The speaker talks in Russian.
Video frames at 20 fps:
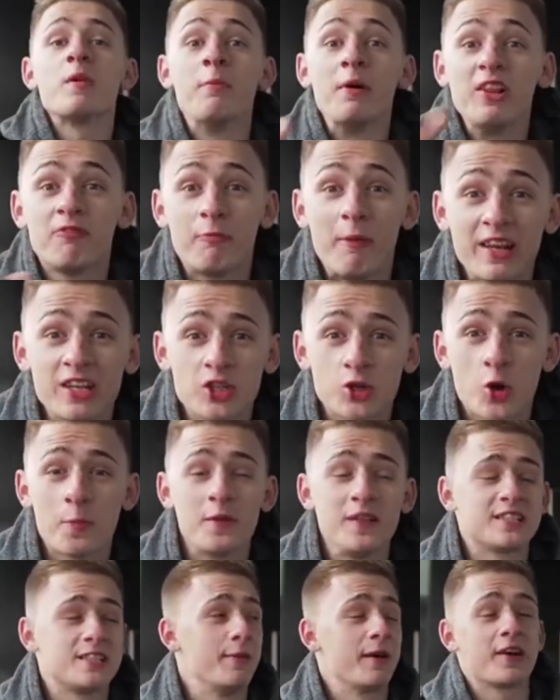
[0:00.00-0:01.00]
был в Париже,
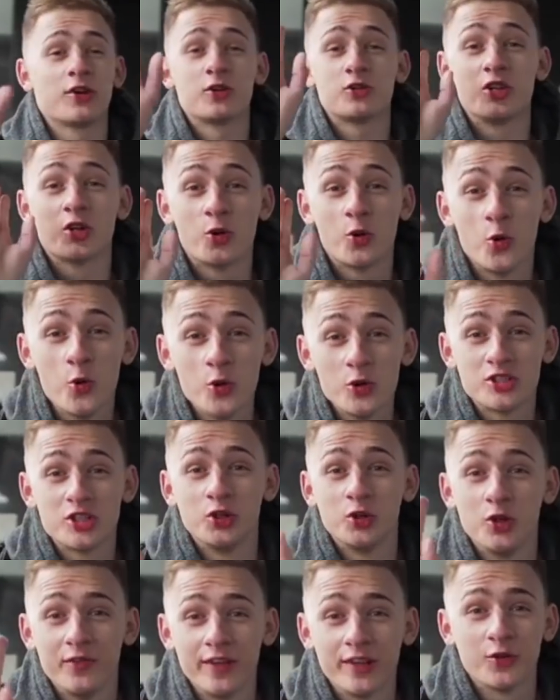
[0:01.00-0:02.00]
купил себе, короче, Гуччи,
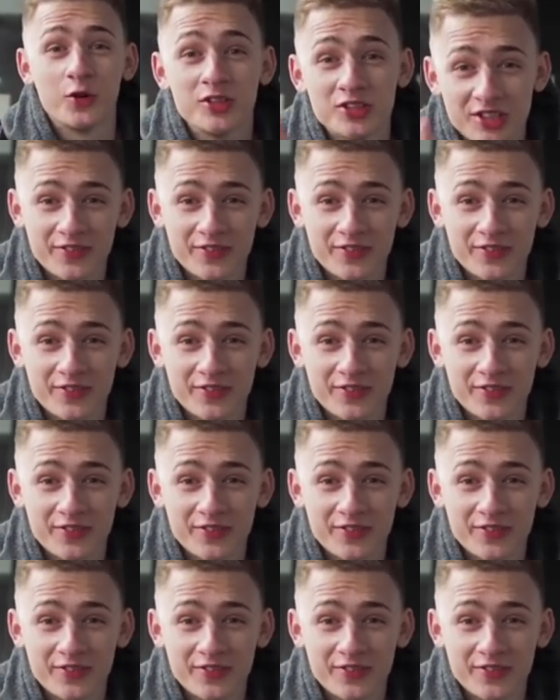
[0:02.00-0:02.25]
Луи Виттон,